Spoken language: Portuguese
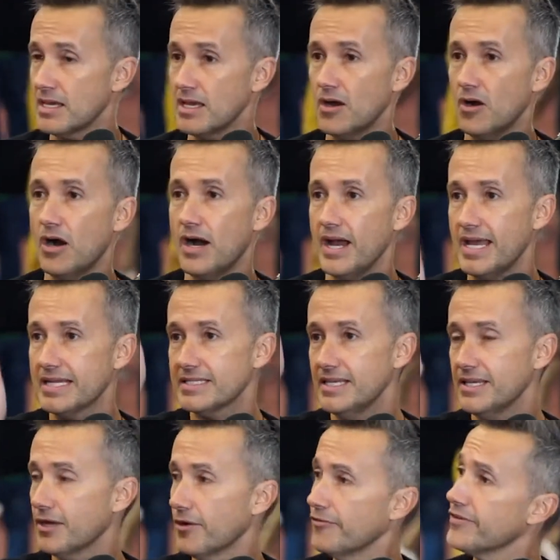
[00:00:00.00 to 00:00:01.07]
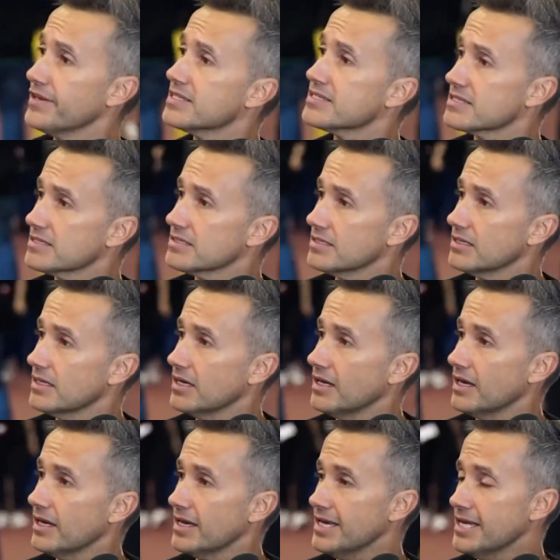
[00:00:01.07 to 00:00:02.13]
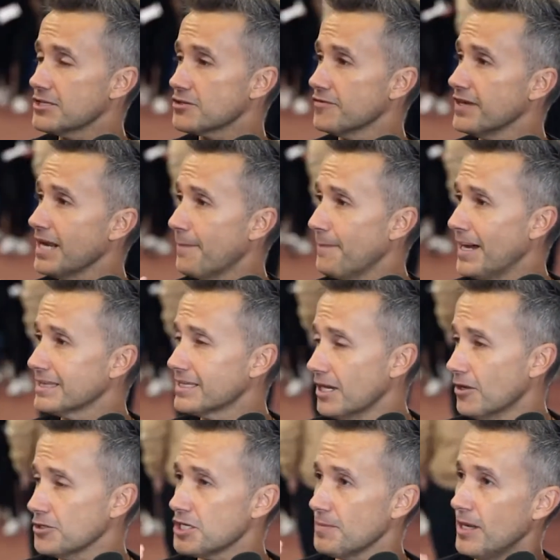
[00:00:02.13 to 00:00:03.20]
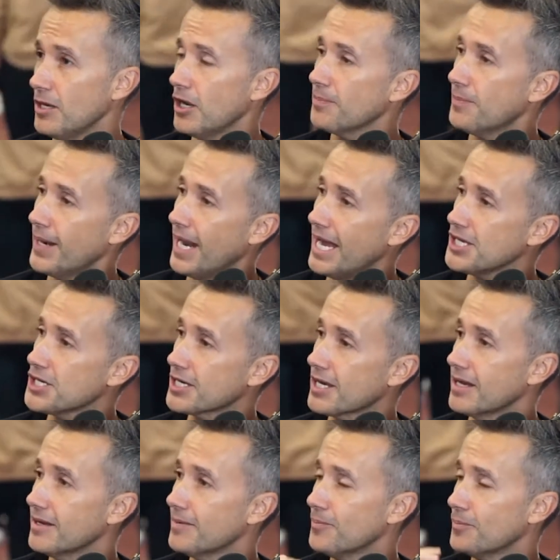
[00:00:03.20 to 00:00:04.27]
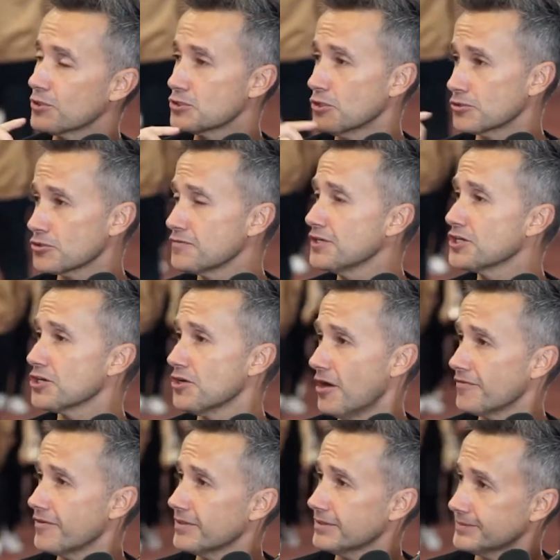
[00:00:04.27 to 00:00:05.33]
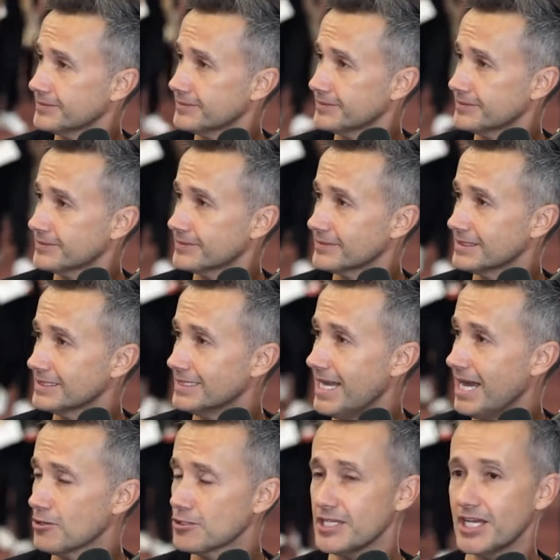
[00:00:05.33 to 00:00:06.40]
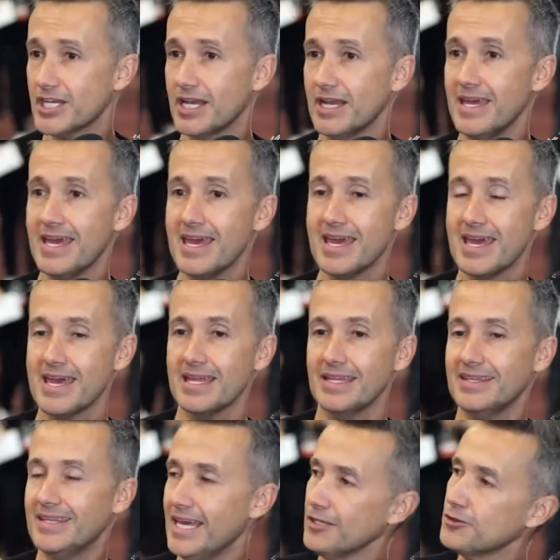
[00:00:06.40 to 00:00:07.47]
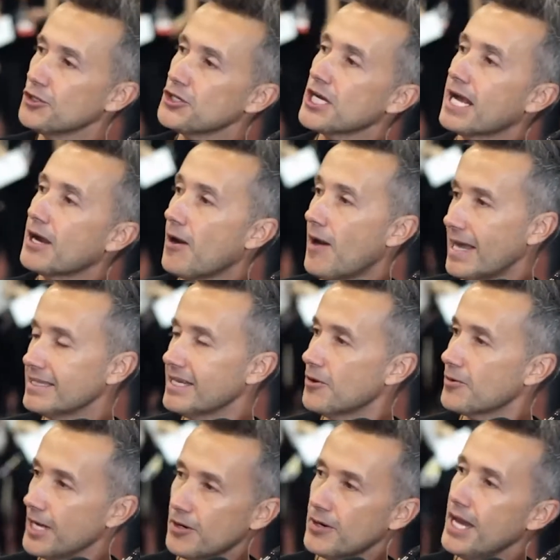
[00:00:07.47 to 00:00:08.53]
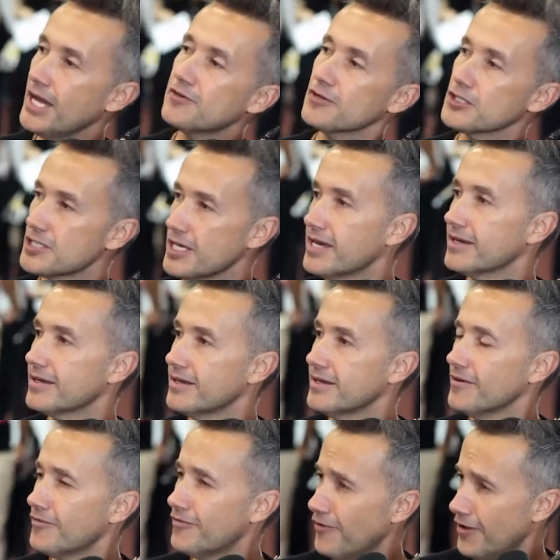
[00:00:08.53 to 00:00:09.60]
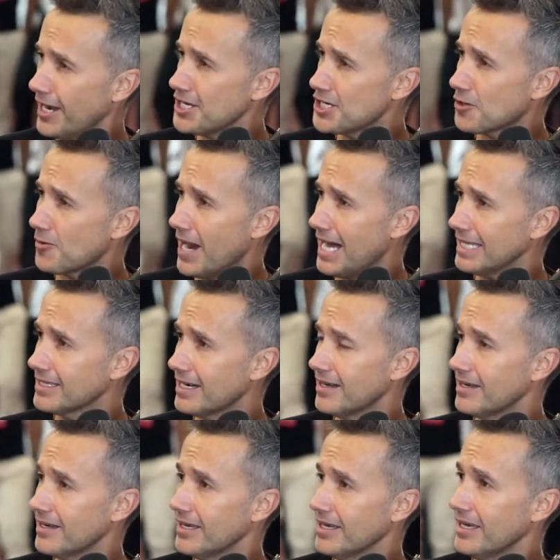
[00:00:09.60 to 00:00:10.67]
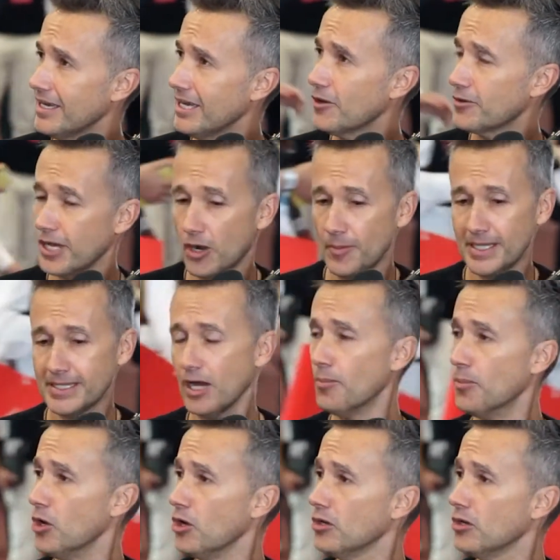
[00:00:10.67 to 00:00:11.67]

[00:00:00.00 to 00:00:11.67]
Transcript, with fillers: Ó, é assim que eu fiz. E isso vira padrão de melhor prática para os outros 29. Uhum. Né? ou seja, Dentro de quadra, eu quero ganhar de você. Fora de quadra, eu quero aumentar o bolo.